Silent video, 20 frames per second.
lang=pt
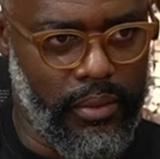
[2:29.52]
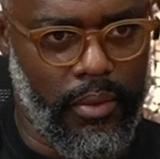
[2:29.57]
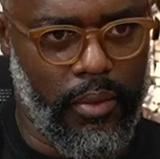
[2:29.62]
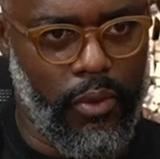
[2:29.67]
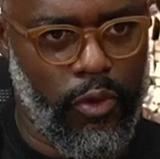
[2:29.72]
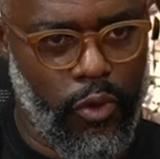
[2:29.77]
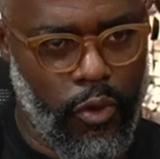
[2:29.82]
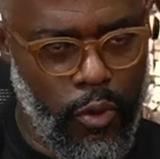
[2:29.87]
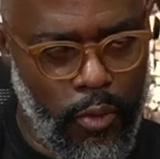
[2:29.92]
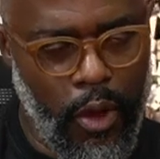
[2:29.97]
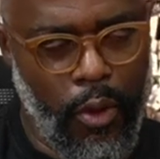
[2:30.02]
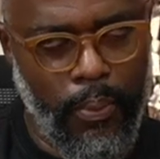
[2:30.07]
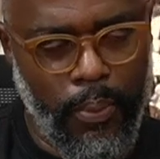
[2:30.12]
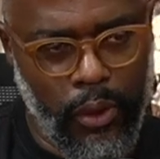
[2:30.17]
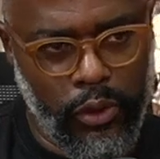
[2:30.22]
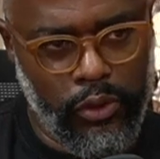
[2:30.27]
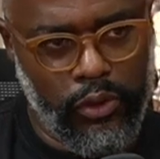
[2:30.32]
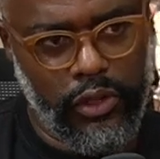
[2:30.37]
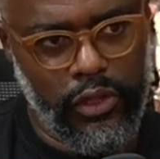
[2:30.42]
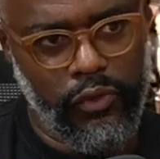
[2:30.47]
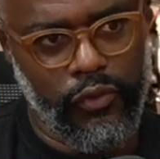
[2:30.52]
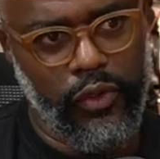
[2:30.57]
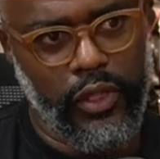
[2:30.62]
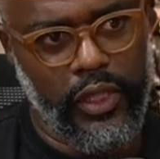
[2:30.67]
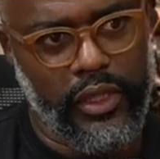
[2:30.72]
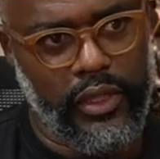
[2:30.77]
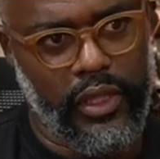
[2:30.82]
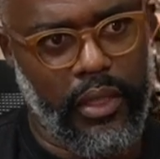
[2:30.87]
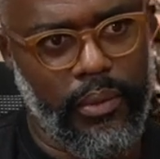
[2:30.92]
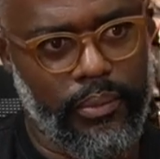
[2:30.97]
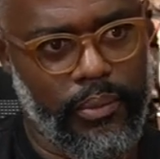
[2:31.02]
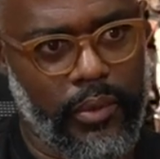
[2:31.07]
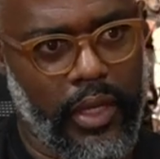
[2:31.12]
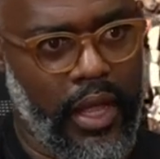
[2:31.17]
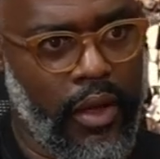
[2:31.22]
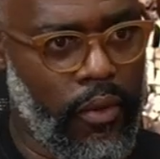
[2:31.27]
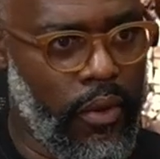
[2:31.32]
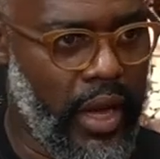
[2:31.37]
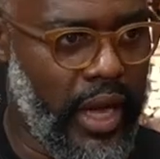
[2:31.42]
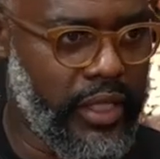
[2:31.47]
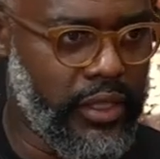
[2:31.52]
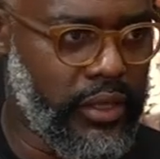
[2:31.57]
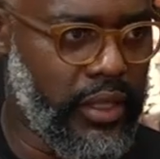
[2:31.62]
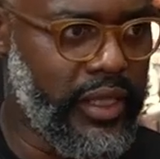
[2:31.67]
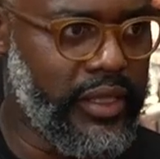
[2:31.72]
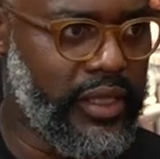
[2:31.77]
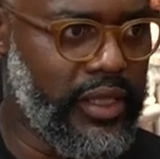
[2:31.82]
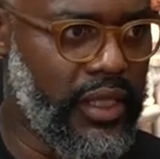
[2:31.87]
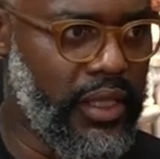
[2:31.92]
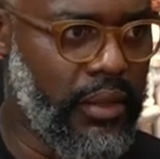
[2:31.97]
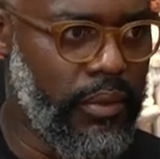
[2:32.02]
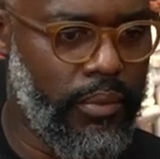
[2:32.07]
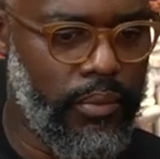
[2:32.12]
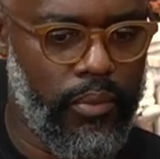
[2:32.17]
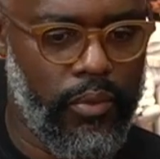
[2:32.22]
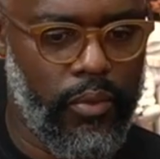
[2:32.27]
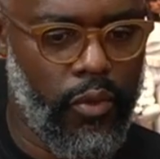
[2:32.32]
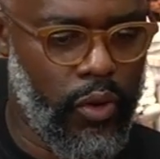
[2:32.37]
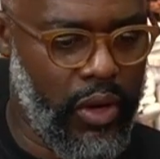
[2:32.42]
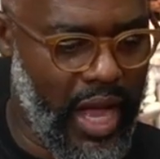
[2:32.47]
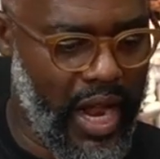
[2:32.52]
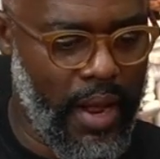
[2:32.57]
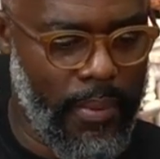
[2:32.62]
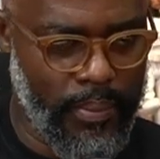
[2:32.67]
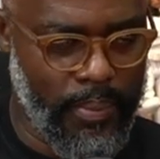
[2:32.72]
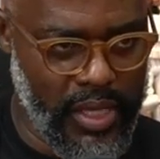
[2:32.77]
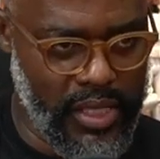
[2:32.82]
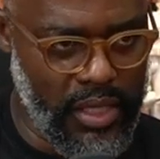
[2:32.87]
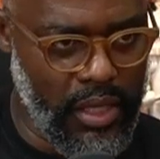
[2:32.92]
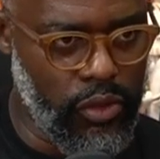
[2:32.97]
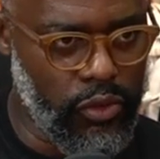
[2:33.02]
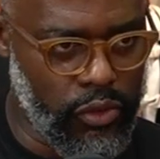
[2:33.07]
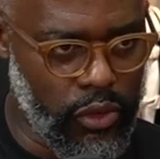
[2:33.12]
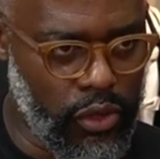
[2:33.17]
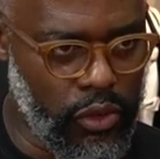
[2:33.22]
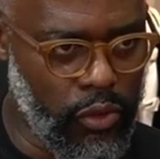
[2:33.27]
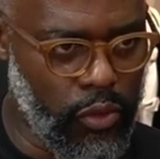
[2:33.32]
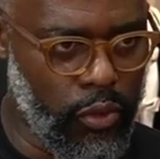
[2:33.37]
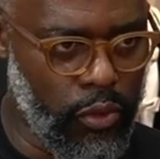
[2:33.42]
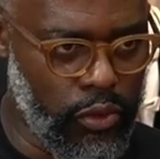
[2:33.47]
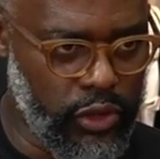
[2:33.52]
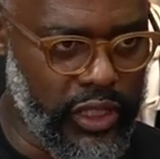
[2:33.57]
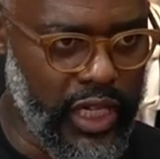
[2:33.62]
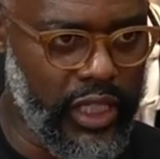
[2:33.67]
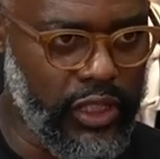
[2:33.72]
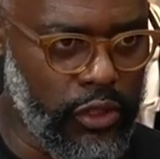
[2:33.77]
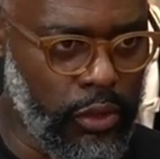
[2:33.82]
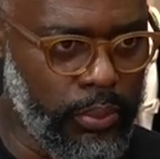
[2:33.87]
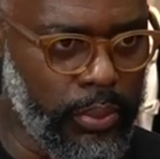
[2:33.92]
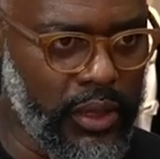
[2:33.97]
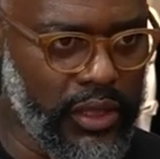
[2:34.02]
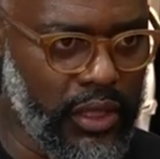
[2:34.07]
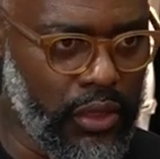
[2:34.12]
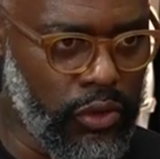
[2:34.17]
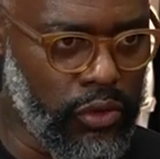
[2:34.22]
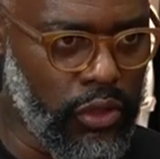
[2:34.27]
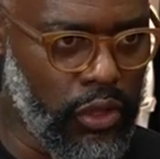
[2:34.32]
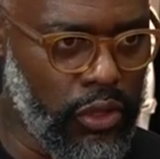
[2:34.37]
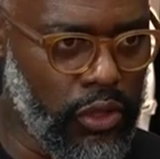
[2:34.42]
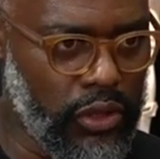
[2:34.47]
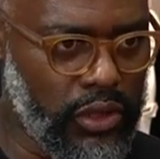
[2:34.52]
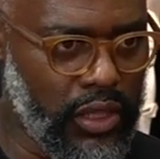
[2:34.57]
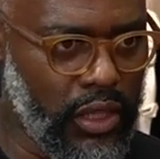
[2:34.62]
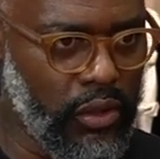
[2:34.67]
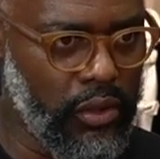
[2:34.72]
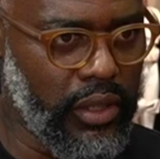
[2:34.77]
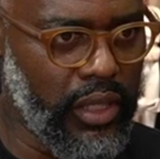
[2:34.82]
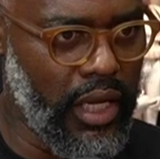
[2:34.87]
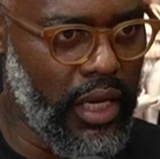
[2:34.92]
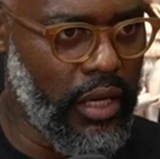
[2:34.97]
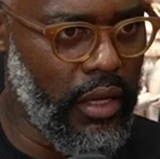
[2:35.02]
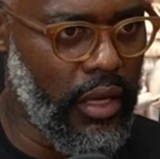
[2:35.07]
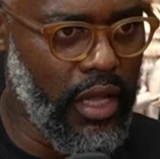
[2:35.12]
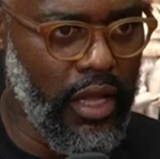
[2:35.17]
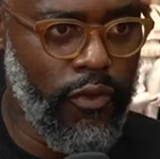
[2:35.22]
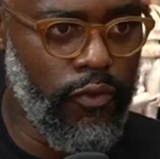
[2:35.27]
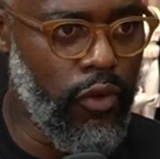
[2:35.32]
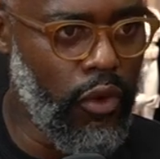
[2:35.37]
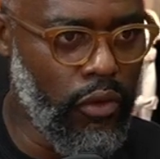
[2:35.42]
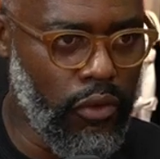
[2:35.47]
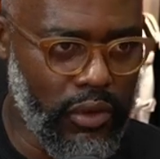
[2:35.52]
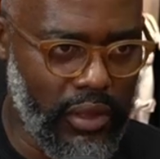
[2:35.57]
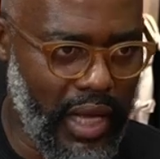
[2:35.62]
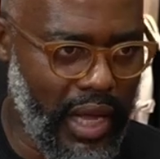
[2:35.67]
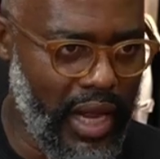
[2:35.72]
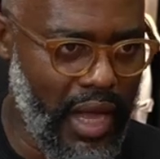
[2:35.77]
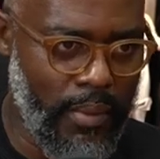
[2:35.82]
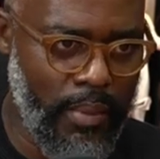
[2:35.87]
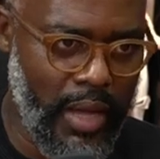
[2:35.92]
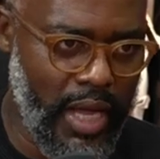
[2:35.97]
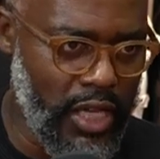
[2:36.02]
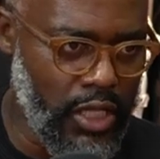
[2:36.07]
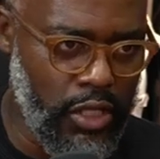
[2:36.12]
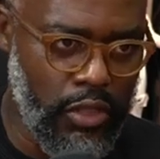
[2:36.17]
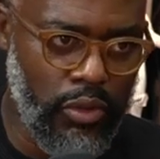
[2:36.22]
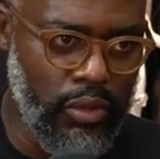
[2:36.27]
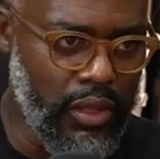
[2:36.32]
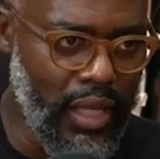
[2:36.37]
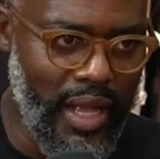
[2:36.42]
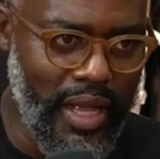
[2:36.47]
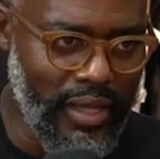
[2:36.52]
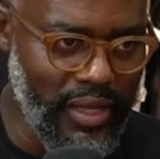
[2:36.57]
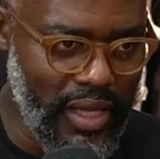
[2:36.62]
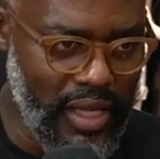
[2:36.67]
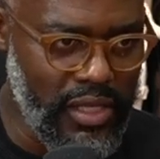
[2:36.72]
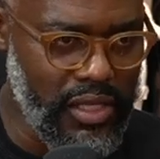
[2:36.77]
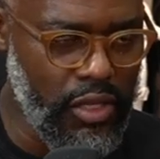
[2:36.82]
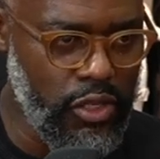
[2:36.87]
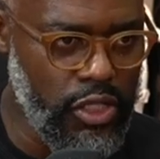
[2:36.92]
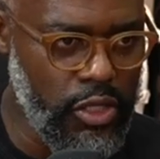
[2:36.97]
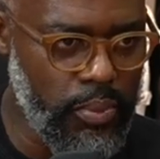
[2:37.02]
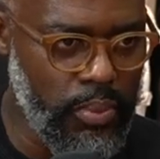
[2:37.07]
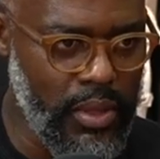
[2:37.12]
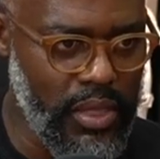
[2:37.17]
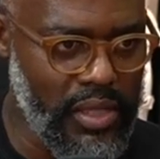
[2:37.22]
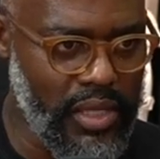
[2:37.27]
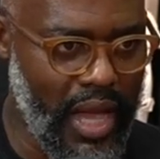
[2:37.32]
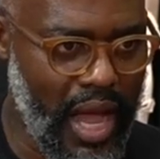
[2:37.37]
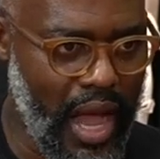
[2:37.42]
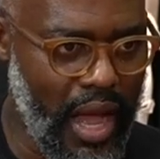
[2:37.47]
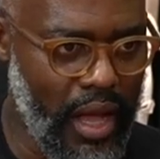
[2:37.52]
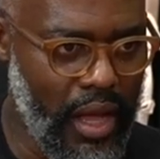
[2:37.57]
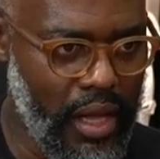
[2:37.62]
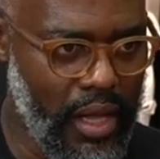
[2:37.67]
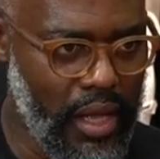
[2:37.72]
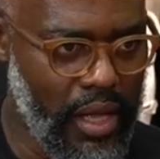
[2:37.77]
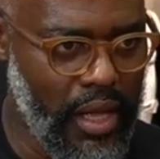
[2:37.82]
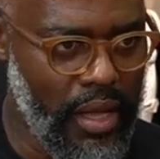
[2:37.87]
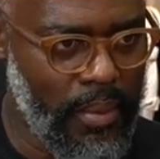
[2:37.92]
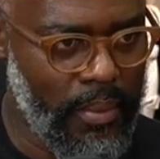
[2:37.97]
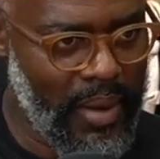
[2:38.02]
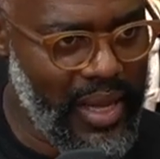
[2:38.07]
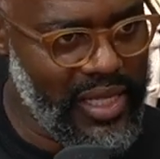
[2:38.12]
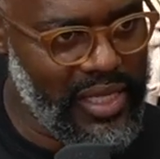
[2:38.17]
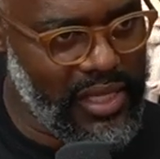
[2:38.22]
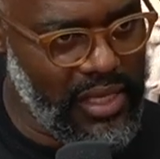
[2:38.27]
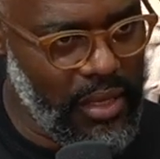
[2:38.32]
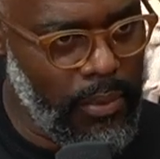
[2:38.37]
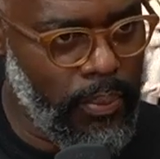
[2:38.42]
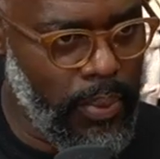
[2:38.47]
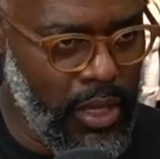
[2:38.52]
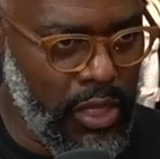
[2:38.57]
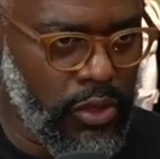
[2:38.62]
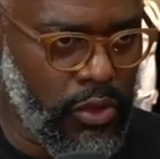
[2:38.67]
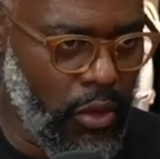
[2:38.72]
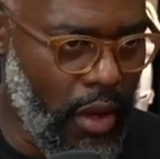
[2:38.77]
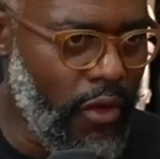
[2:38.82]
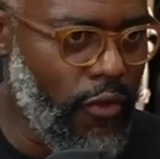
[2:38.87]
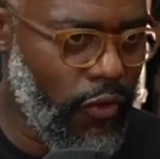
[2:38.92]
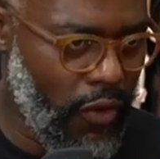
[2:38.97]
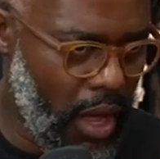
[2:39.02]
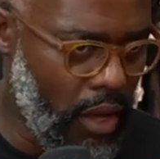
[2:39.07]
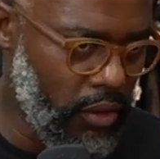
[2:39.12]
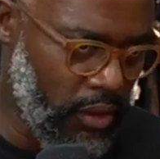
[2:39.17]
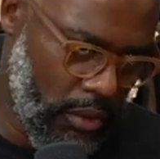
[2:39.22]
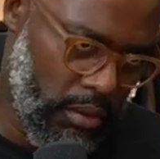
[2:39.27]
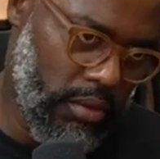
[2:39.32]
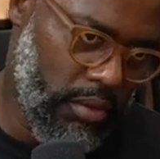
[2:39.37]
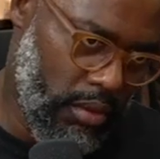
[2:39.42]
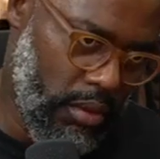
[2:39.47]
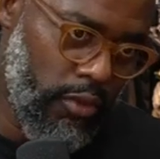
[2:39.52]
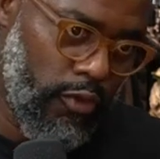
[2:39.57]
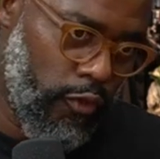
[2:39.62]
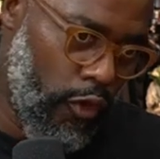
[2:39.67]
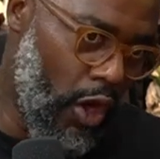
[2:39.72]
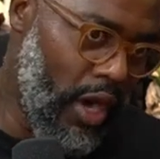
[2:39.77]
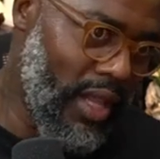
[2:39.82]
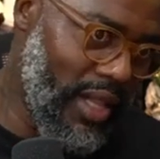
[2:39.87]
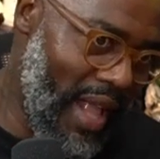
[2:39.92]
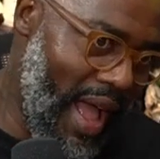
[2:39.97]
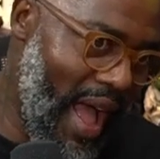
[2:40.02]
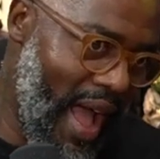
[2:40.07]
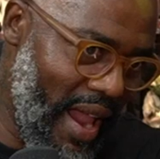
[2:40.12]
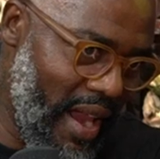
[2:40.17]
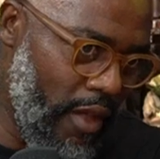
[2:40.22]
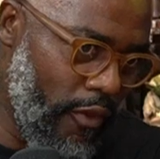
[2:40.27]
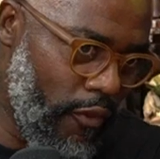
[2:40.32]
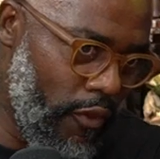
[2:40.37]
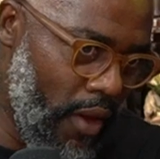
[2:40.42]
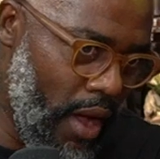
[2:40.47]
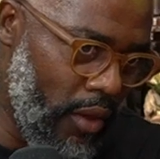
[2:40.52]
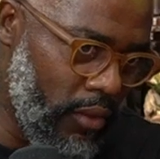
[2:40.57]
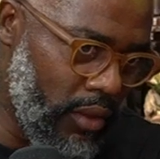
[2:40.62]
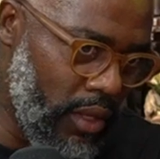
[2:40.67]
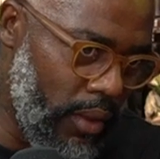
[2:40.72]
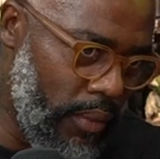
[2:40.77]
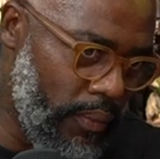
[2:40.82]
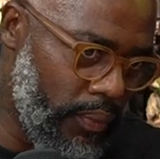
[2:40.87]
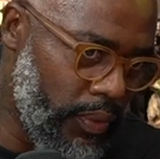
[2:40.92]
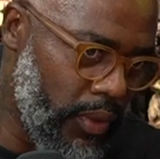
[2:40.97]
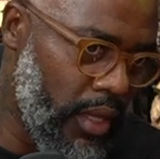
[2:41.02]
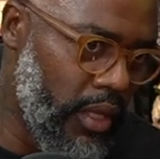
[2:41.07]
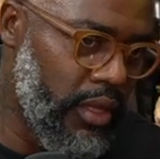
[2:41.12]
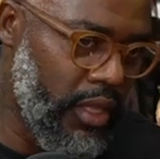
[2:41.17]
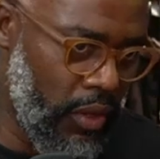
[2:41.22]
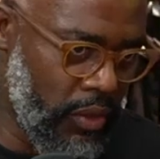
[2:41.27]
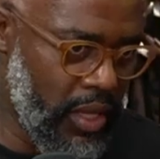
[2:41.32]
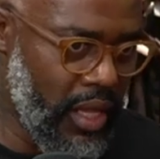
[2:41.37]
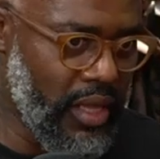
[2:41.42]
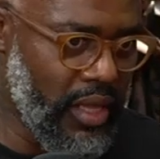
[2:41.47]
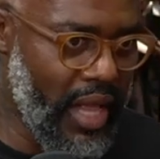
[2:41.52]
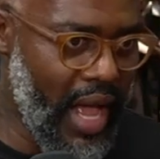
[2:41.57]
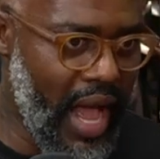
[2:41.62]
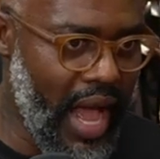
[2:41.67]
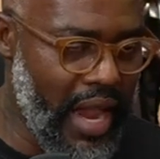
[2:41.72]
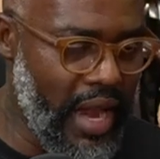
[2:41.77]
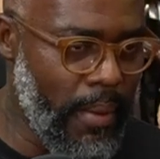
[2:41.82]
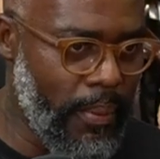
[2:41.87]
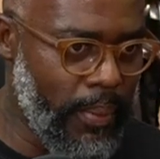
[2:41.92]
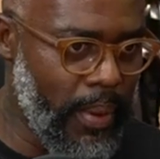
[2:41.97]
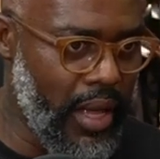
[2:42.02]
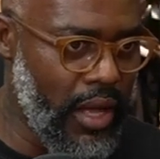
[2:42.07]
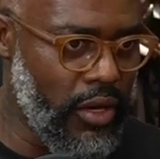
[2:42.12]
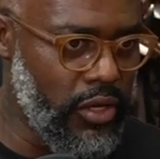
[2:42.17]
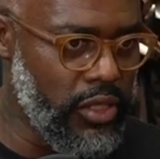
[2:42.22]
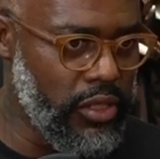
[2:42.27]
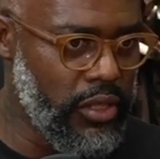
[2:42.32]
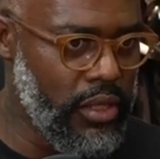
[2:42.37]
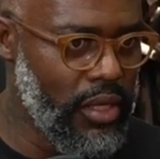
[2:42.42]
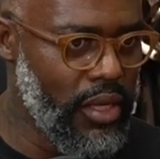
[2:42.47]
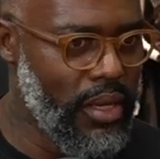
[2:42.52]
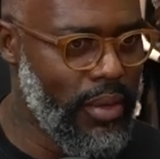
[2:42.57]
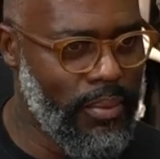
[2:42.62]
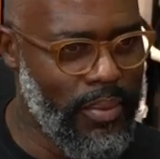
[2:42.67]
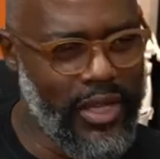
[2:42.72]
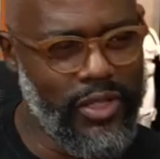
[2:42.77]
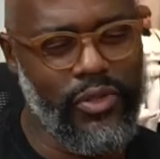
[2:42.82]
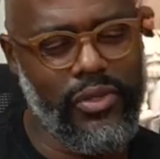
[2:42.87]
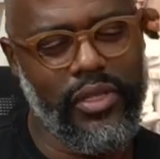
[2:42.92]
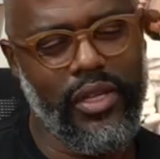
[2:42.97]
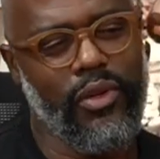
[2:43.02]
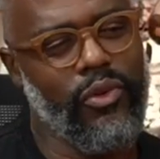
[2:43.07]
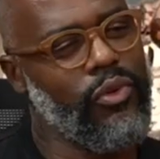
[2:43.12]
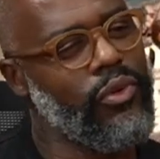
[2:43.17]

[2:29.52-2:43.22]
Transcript: No meu ponto de vista, eu acho assim: o cara pisa no torno... o Gerson pisa no tornozelo dele, involuntariamente, não tem a intenção de pisar. Mas se pisou é falta. Fora da área é falta. Então dentro da área é pênalti. Mas o segundo